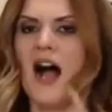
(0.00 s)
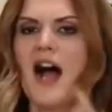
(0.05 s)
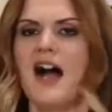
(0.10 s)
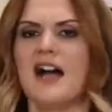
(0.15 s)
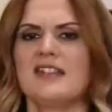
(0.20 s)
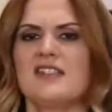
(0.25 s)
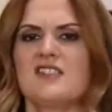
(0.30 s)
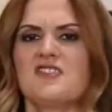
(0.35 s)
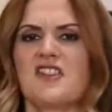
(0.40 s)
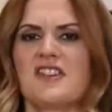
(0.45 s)

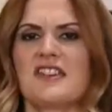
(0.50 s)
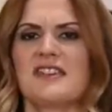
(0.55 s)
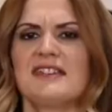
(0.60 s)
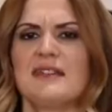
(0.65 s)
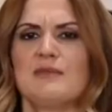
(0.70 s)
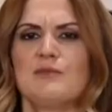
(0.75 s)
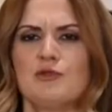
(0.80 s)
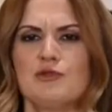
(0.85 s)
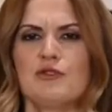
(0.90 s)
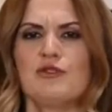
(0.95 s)
Aynı
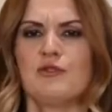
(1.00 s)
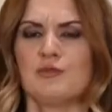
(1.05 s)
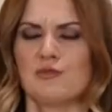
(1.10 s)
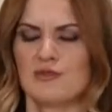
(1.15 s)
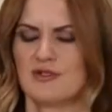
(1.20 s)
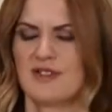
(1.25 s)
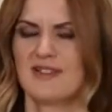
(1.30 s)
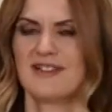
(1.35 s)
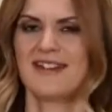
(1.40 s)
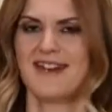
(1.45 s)
şekilde bütün
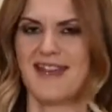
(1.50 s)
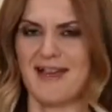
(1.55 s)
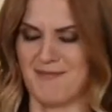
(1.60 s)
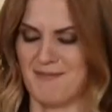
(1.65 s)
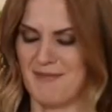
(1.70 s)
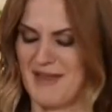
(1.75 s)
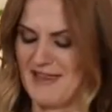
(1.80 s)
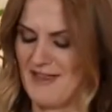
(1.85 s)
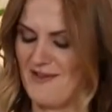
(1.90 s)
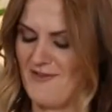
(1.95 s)
yumurtaları
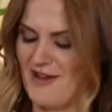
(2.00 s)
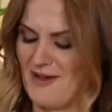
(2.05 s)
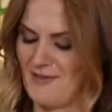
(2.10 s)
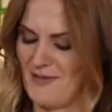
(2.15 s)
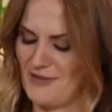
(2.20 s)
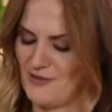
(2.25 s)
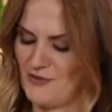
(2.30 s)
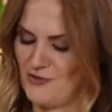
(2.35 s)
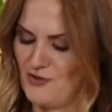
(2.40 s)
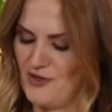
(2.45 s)
yapmaya devam
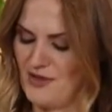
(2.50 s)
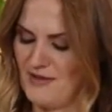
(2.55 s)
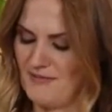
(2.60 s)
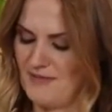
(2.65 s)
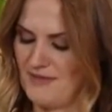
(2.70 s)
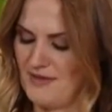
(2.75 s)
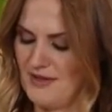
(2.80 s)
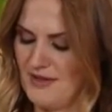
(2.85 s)
edeceğim.